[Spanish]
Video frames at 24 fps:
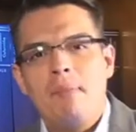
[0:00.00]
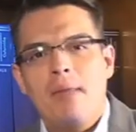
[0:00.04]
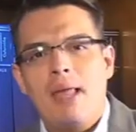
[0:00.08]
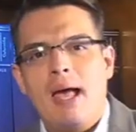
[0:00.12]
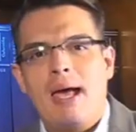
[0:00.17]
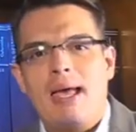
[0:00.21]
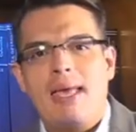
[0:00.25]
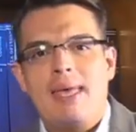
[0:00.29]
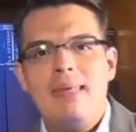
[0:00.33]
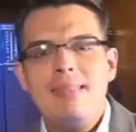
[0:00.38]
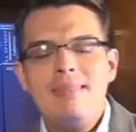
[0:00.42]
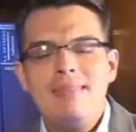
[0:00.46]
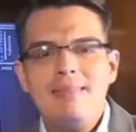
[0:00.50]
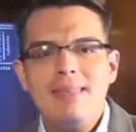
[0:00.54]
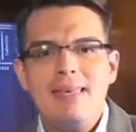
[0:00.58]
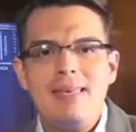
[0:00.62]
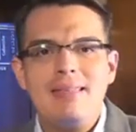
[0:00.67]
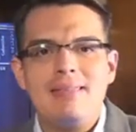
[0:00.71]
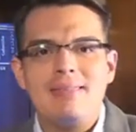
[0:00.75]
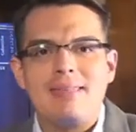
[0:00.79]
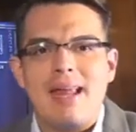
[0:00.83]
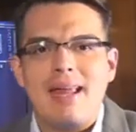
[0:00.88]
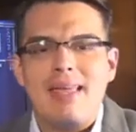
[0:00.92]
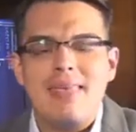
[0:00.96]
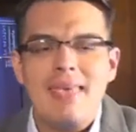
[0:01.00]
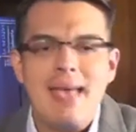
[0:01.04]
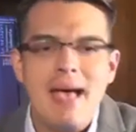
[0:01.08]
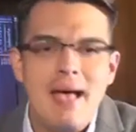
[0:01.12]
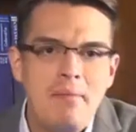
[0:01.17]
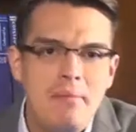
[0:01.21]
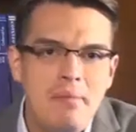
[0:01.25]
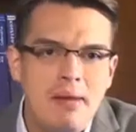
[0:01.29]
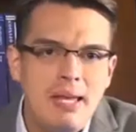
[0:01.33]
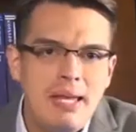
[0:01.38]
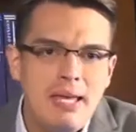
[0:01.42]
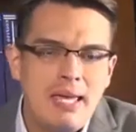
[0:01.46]
a gente
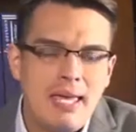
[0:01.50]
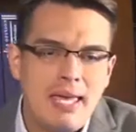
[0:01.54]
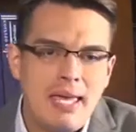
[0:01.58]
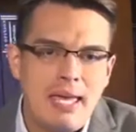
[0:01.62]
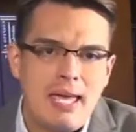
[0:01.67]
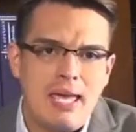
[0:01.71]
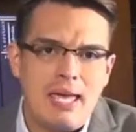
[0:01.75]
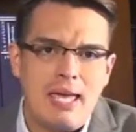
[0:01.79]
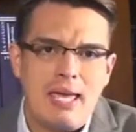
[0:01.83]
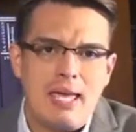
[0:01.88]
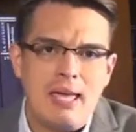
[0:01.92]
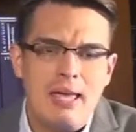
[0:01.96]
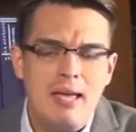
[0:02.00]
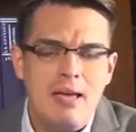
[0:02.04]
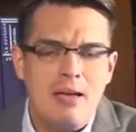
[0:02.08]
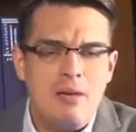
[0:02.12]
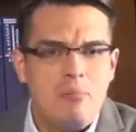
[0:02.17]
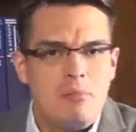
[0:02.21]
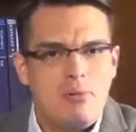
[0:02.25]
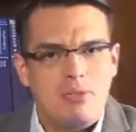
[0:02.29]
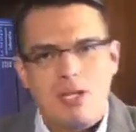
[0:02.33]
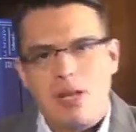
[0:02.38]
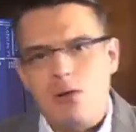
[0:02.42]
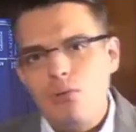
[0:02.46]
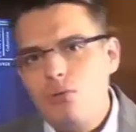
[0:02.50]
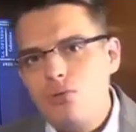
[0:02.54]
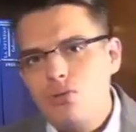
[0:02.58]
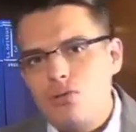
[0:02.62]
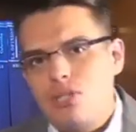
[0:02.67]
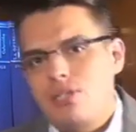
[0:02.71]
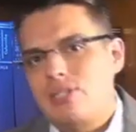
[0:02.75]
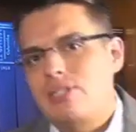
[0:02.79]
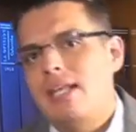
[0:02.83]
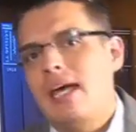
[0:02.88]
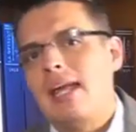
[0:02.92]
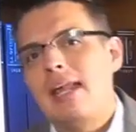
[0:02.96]
entrañable que pues algunos
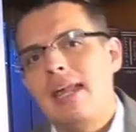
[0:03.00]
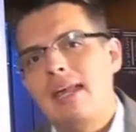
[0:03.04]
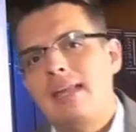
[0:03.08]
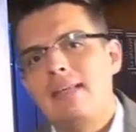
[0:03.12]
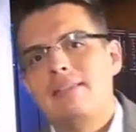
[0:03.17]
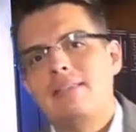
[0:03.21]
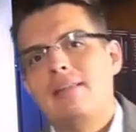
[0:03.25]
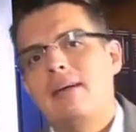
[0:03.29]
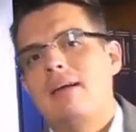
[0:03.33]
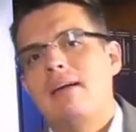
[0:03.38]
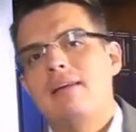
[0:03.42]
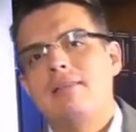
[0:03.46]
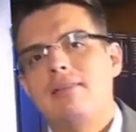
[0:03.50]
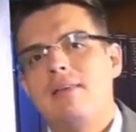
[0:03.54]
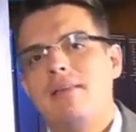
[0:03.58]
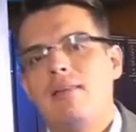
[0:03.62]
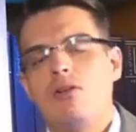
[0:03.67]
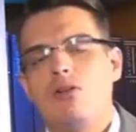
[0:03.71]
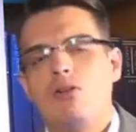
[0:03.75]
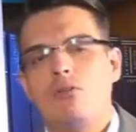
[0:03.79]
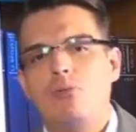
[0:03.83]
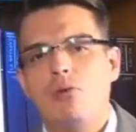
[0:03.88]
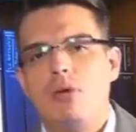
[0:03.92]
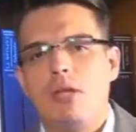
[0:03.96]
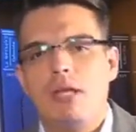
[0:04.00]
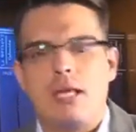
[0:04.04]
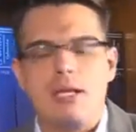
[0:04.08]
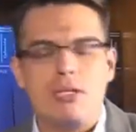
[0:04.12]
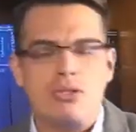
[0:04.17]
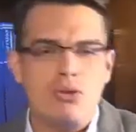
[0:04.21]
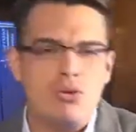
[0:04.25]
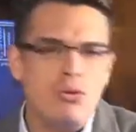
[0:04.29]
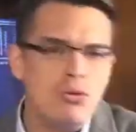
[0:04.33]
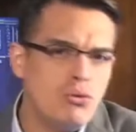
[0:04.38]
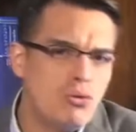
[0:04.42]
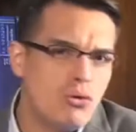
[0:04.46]
están en esta casa de
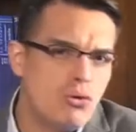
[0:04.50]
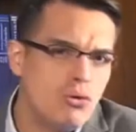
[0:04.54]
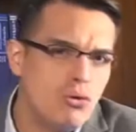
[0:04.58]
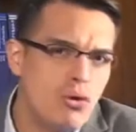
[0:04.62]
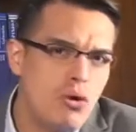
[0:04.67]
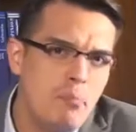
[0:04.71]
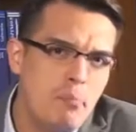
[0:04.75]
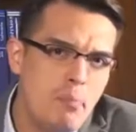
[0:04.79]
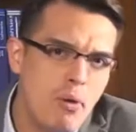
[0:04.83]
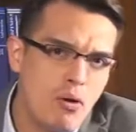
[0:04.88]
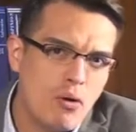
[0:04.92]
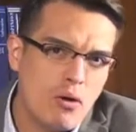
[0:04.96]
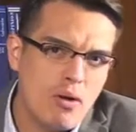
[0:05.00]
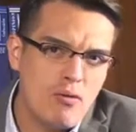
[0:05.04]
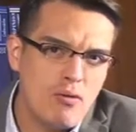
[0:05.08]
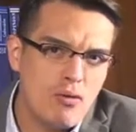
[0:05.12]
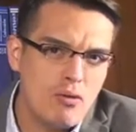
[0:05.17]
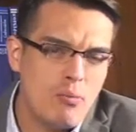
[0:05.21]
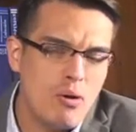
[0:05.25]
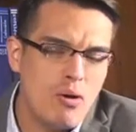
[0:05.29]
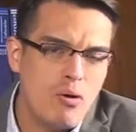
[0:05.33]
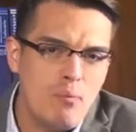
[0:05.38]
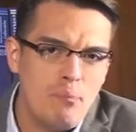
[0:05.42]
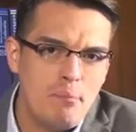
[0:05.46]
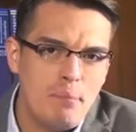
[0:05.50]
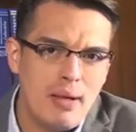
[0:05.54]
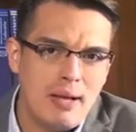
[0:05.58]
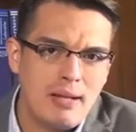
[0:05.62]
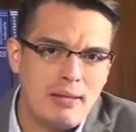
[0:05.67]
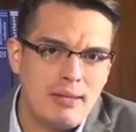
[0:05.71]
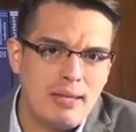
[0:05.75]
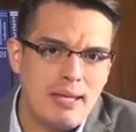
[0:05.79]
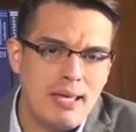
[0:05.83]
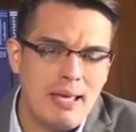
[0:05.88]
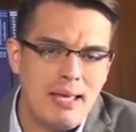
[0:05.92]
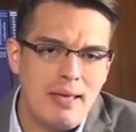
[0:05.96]
comunicación, otros no, pero que formaron
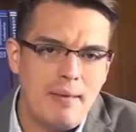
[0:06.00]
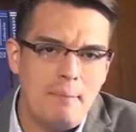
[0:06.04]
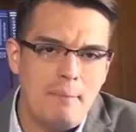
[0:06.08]
parte